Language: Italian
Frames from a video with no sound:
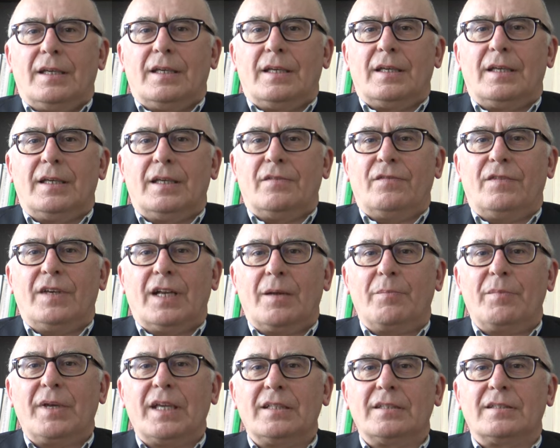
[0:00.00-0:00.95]
eh,
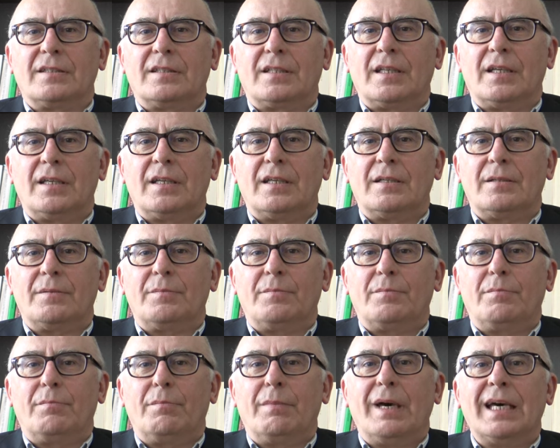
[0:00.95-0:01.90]
veramente
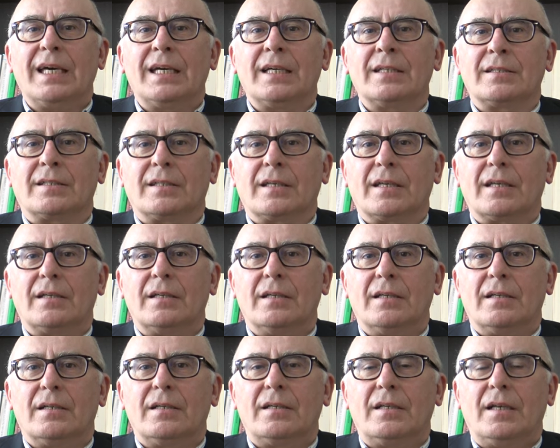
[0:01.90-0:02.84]

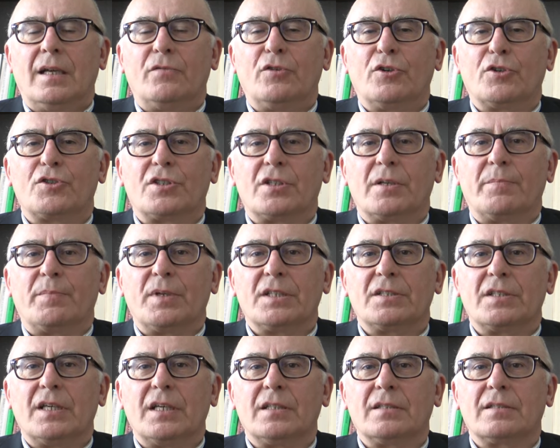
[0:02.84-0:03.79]
manca la vostra
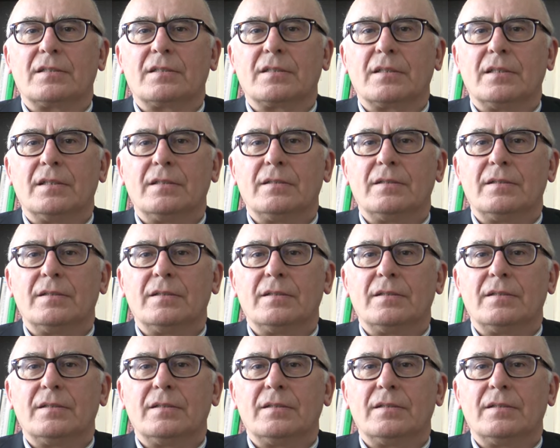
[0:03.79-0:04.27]
presenza.